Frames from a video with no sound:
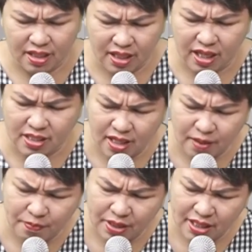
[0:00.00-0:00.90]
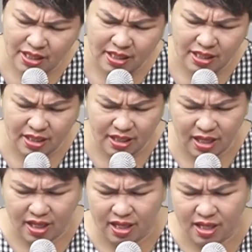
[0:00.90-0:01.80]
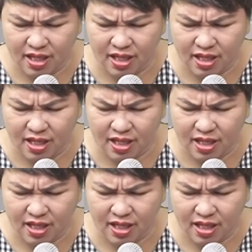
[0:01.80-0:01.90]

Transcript: dia adalah milik kita